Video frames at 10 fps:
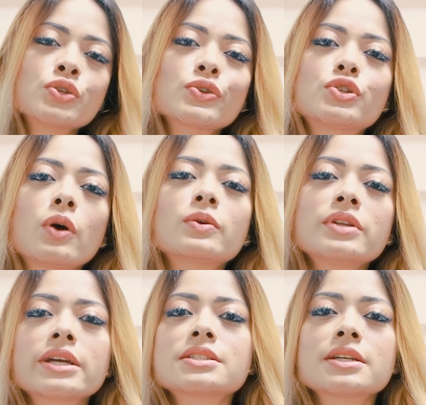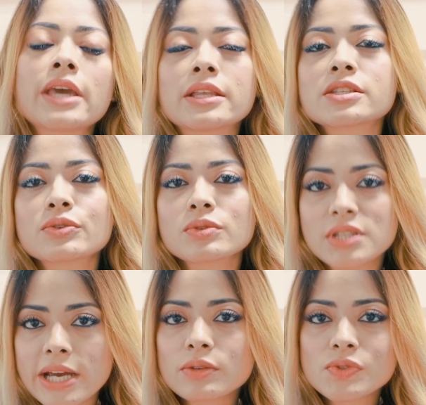সো যখন একটা ক্যান্সার রোগ
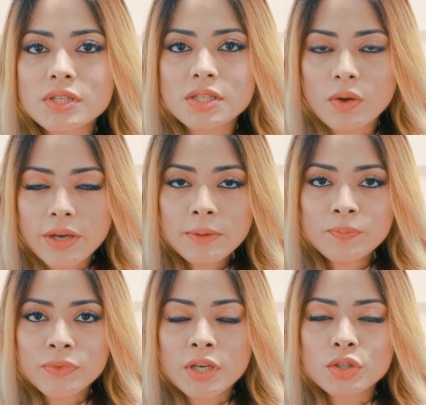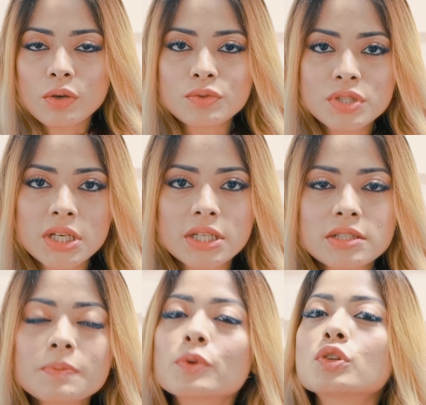ডায়াগনোসিস হয় তখন
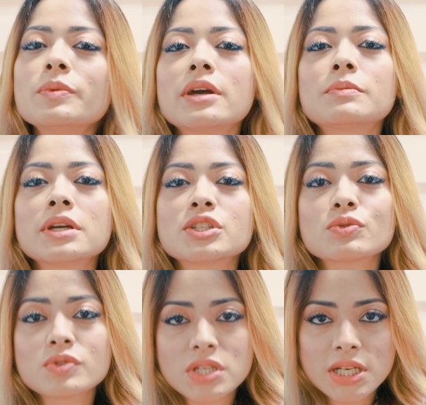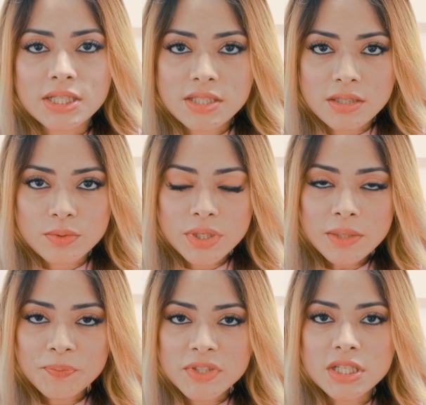সেক্ষেত্রে প্রথমে আমরা এই জন্য যে কাজটা করি
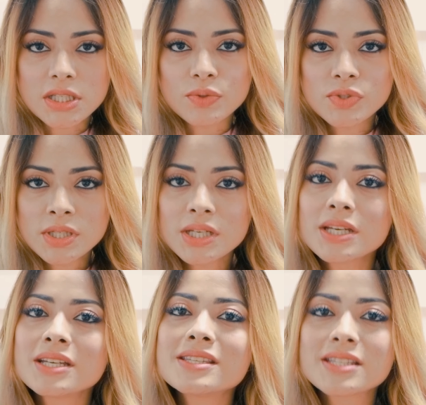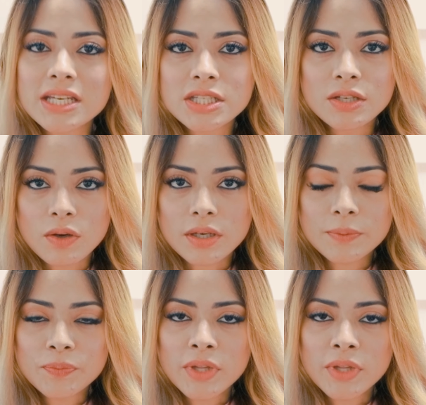সেটা হচ্ছে স্টেজিং করা